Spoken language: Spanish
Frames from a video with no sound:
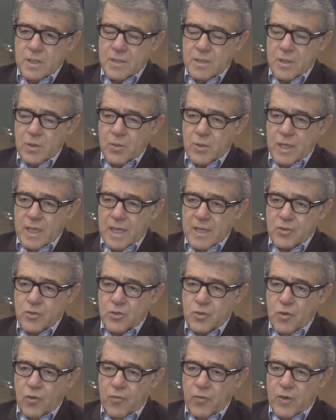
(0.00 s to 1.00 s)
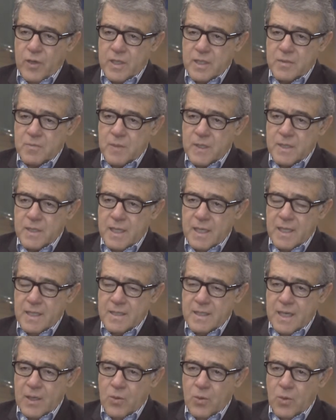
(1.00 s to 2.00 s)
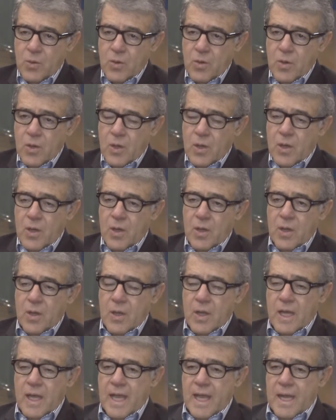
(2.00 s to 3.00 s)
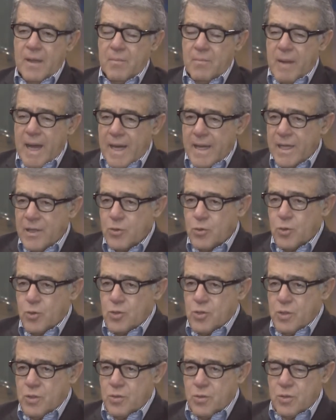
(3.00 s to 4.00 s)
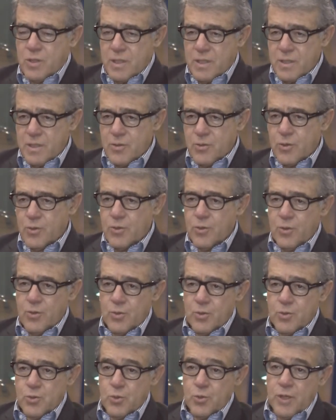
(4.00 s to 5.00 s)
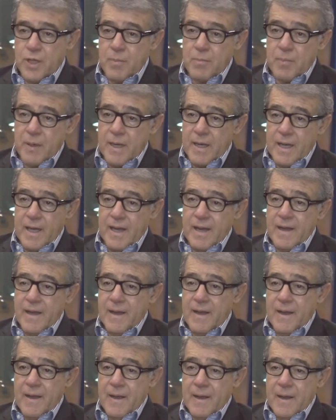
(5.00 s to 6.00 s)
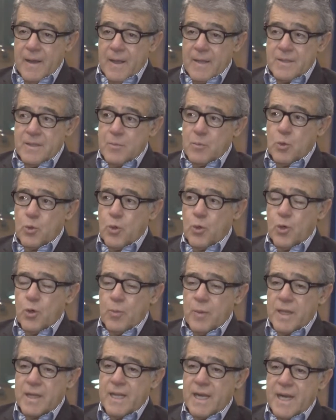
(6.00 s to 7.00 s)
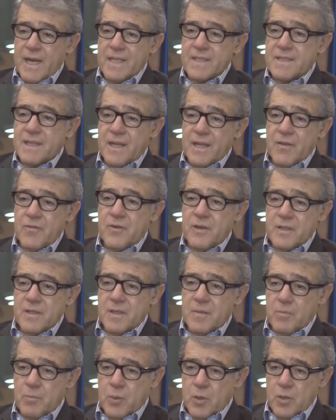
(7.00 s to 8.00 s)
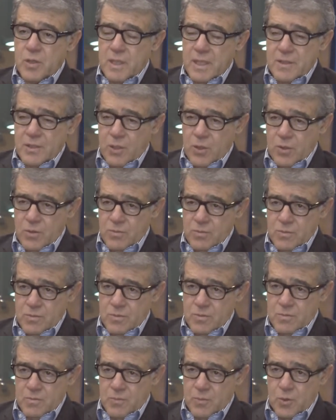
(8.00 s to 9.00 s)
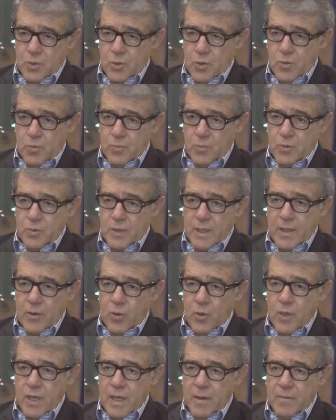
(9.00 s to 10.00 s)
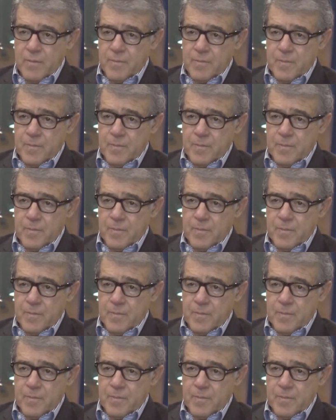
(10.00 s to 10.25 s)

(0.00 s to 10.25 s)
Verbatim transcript: desarrollar software especializado en Macintosh. Entonces esto surge para, se me ocurrió meter las tarifas de importación por computadora